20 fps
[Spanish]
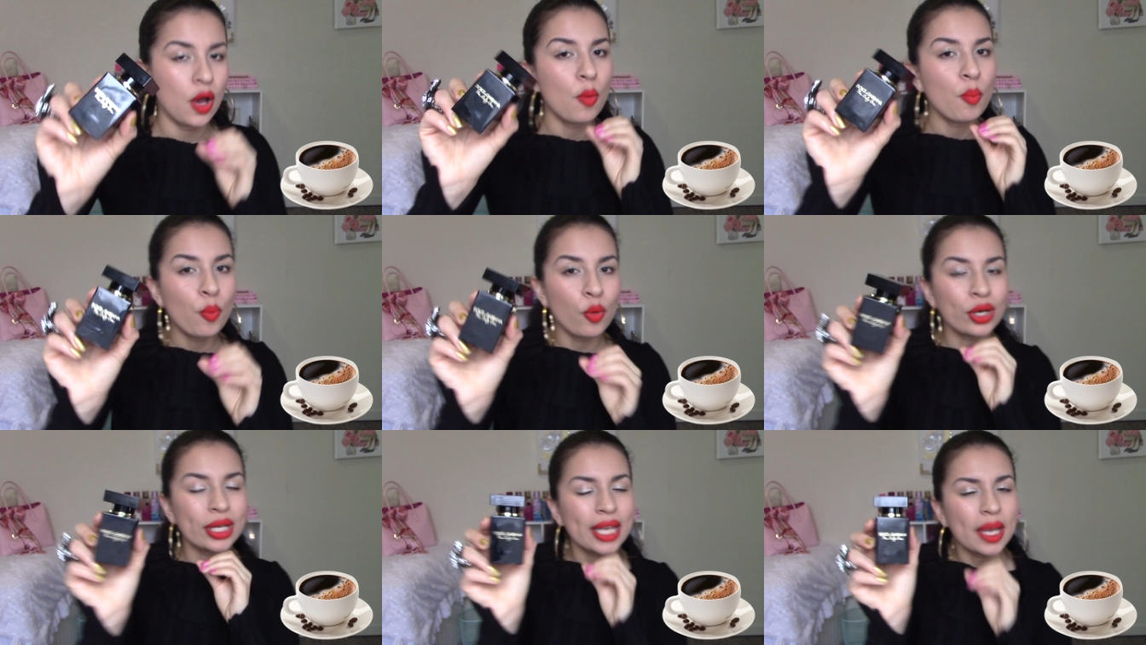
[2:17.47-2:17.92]

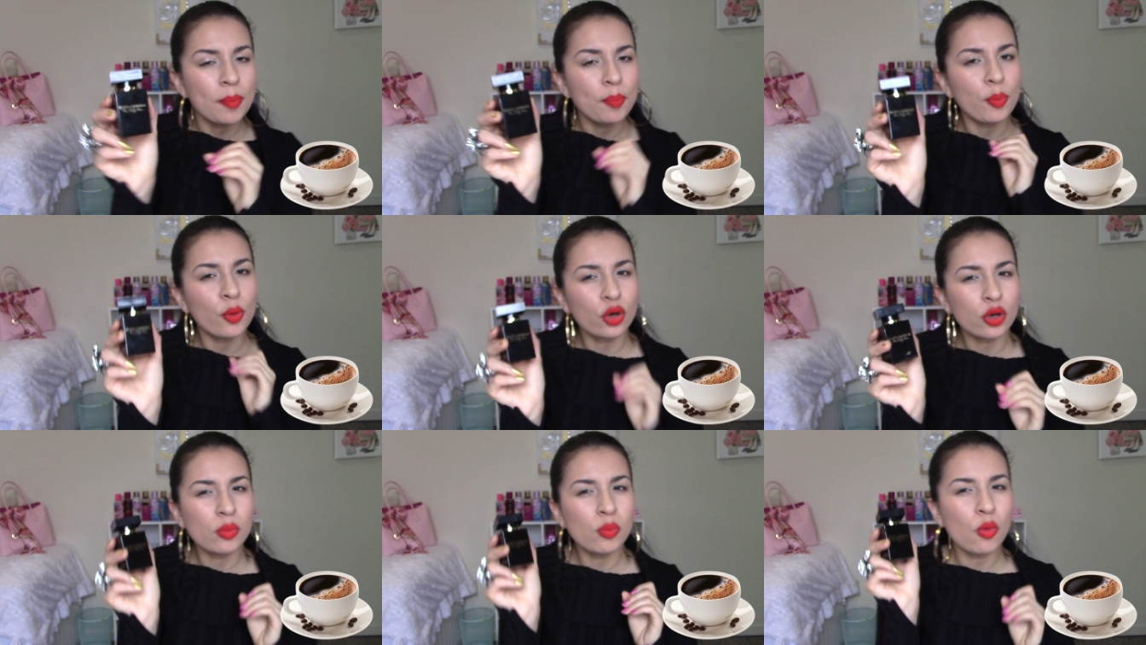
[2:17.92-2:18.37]
porque
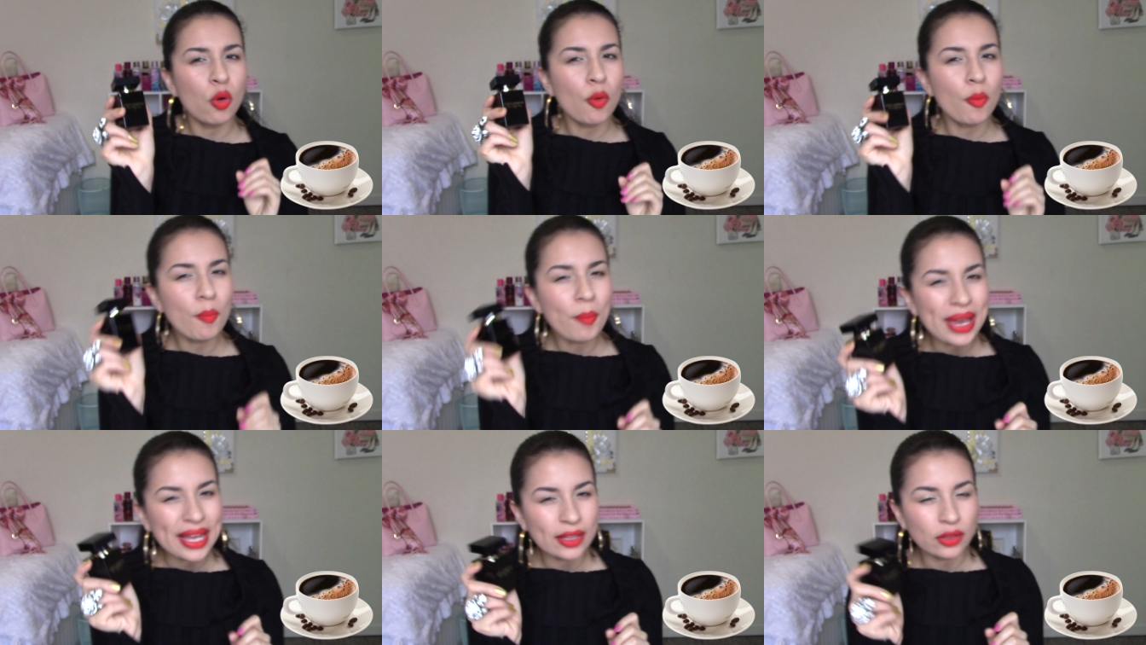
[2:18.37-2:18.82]
por
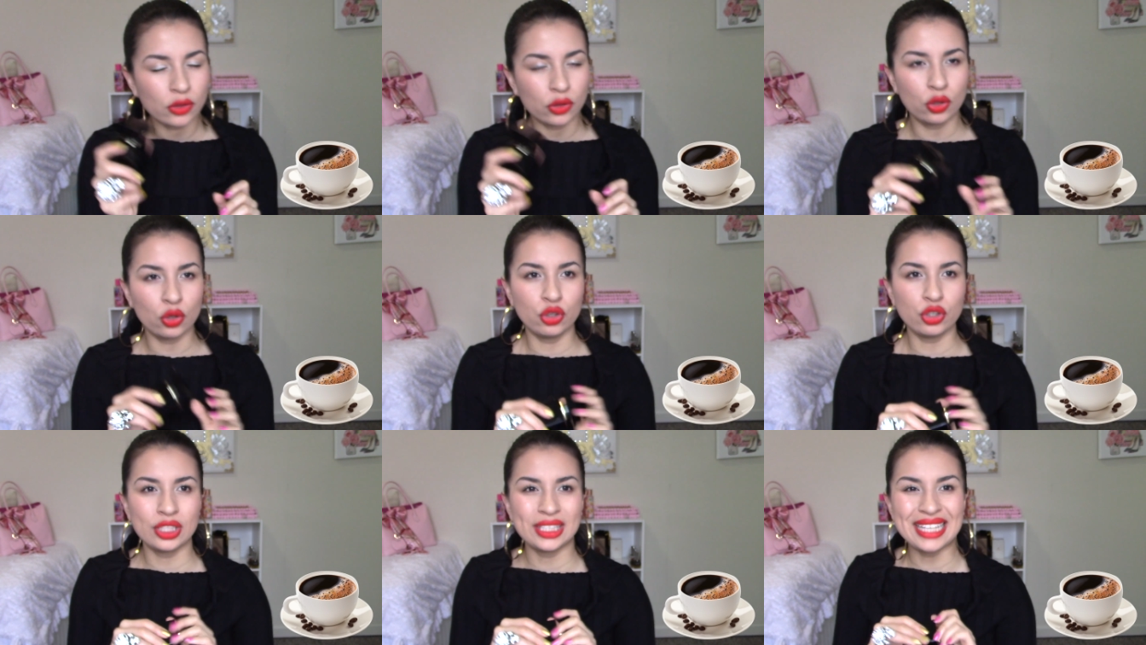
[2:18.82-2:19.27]

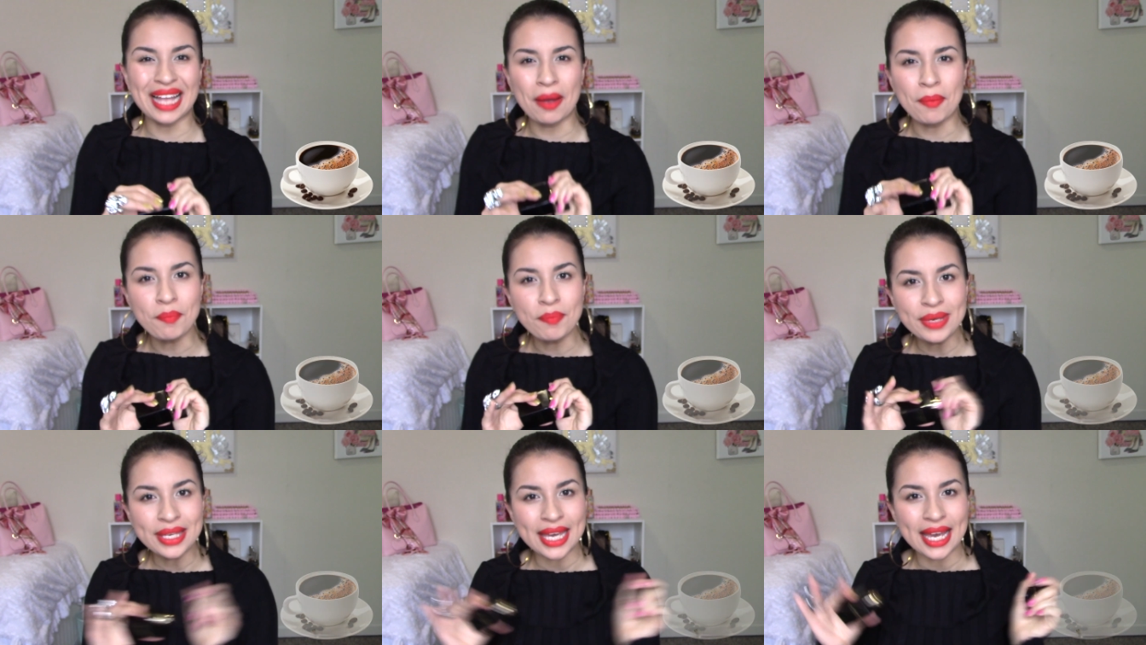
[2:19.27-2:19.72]
momentos
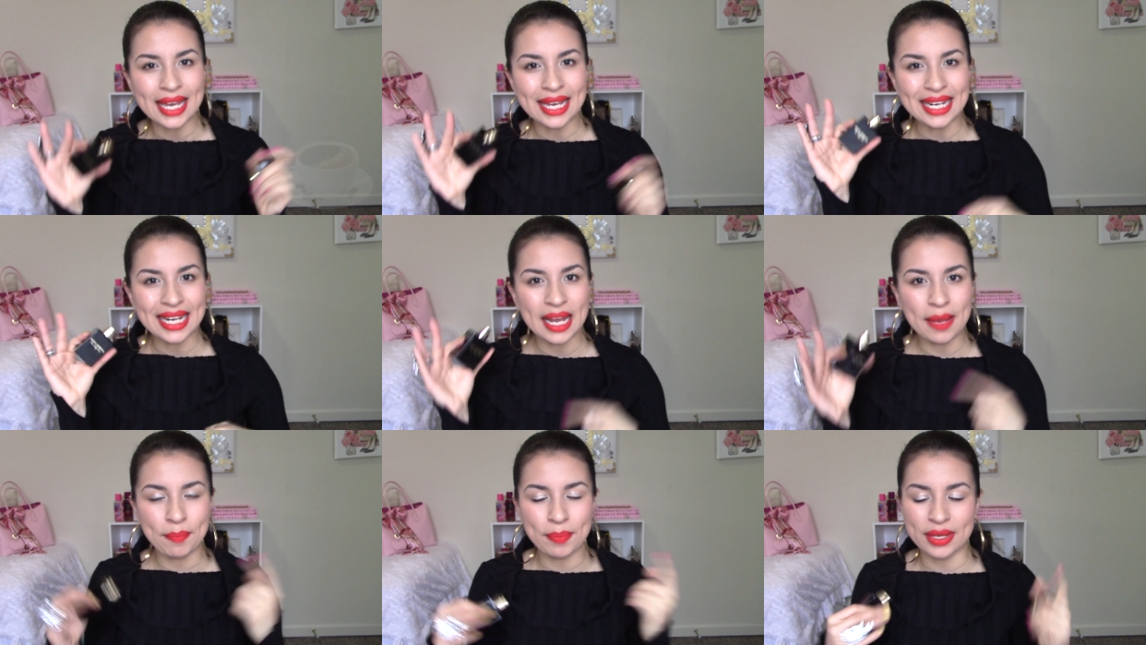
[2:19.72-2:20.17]

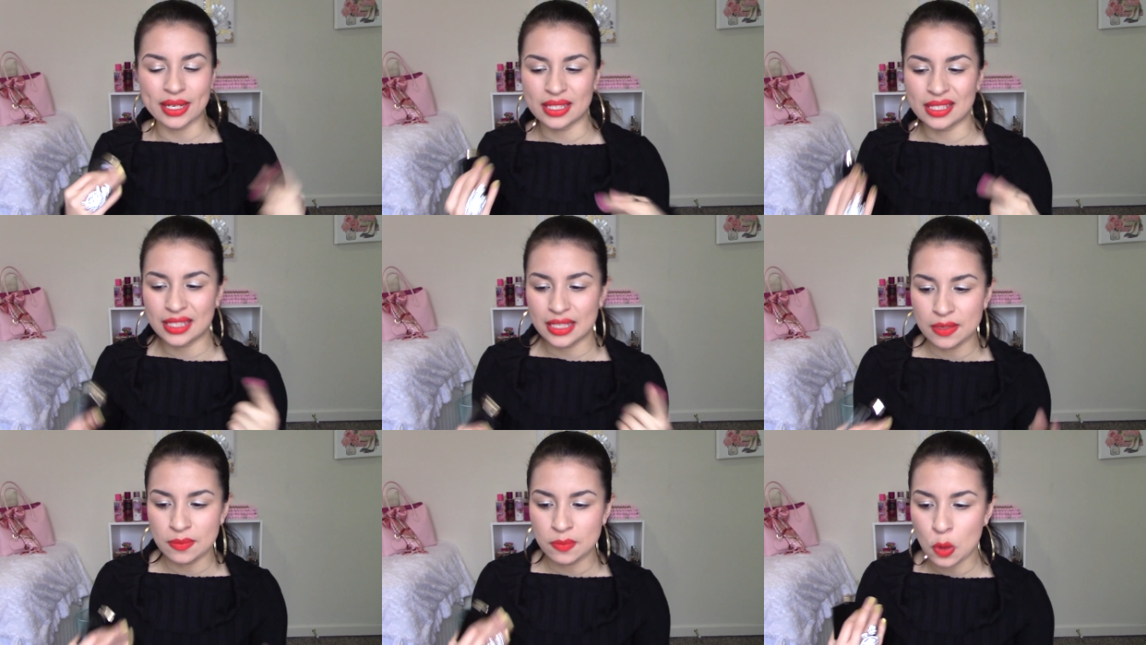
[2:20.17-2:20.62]
también le
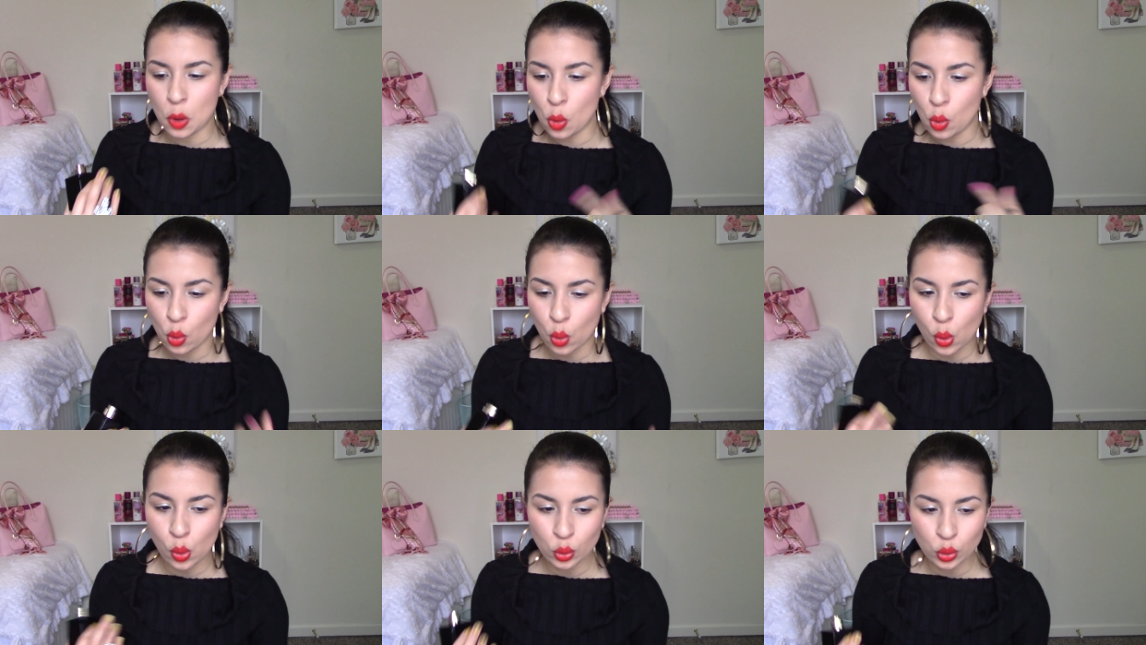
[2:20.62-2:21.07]
percibo
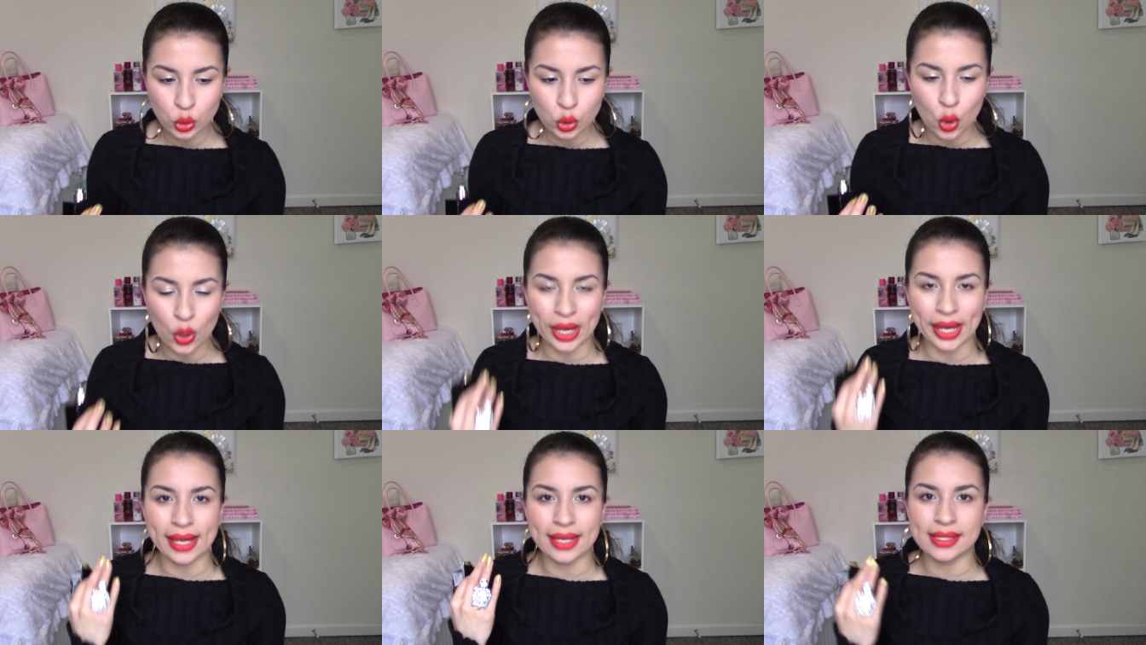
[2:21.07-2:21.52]
un
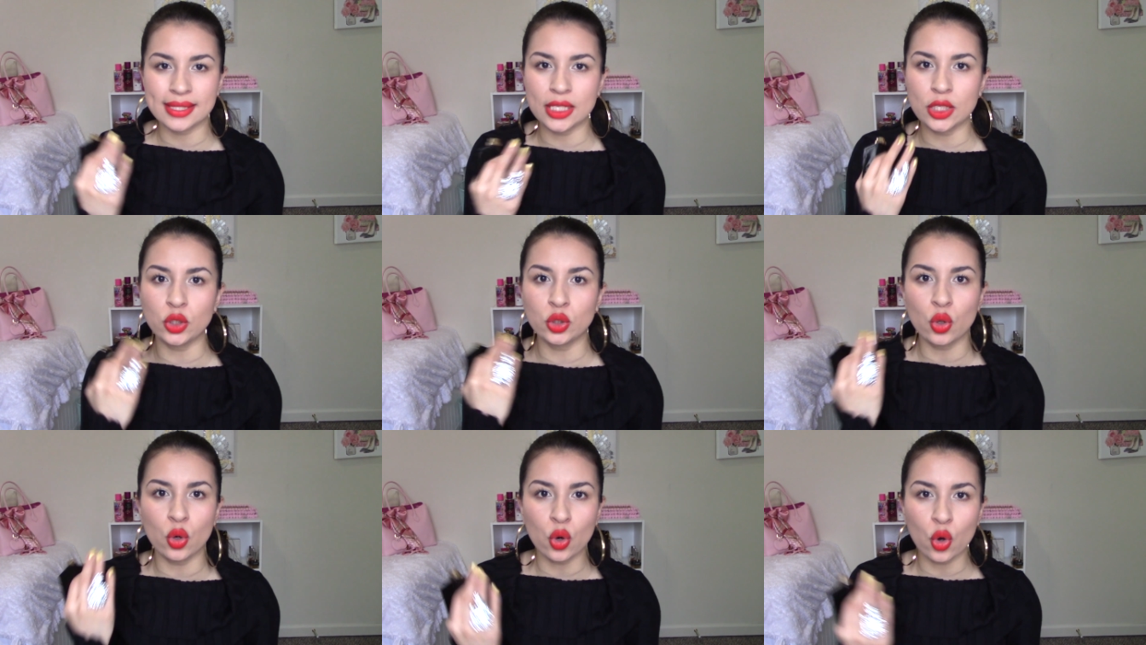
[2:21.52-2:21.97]

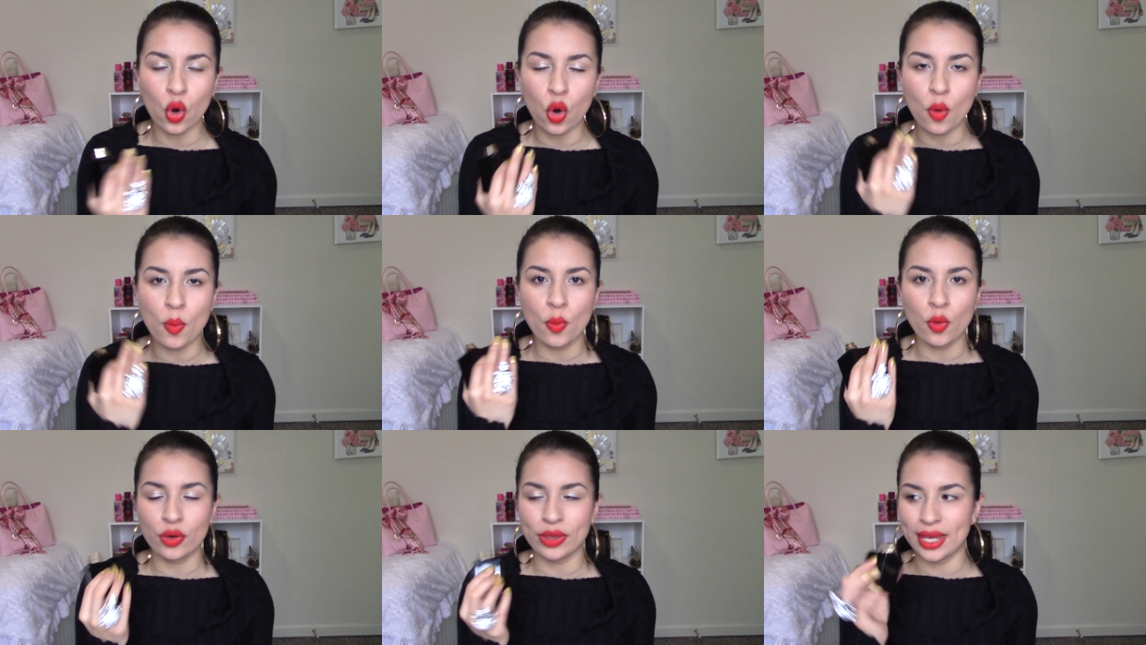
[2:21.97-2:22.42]
toquecito
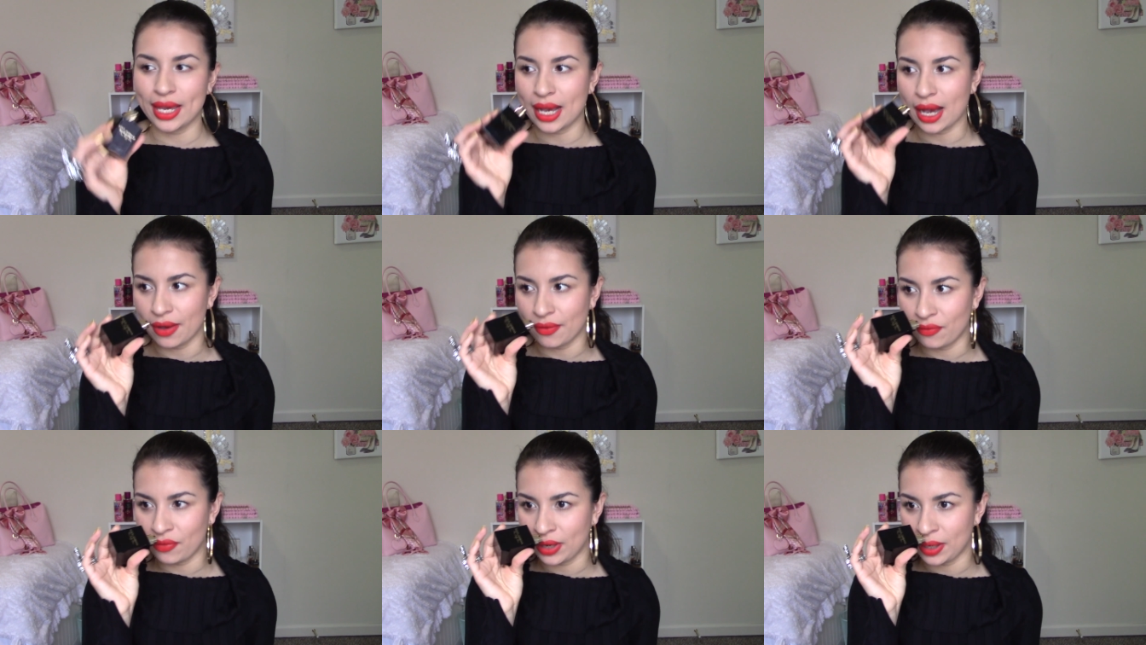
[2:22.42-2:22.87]
como de
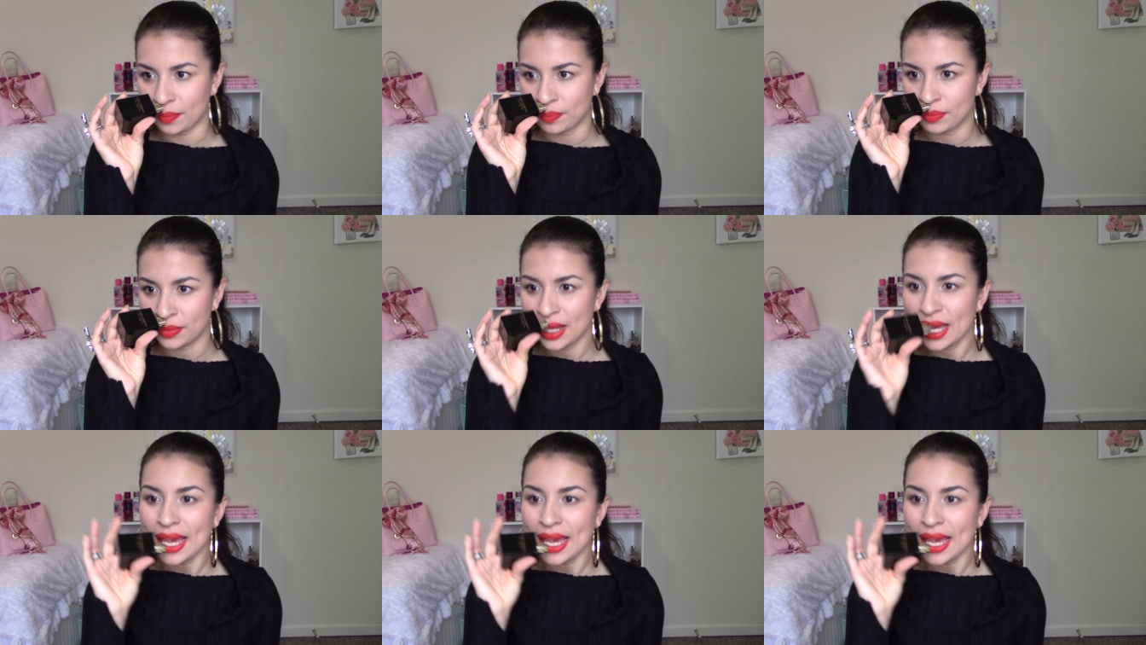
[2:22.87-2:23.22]
café,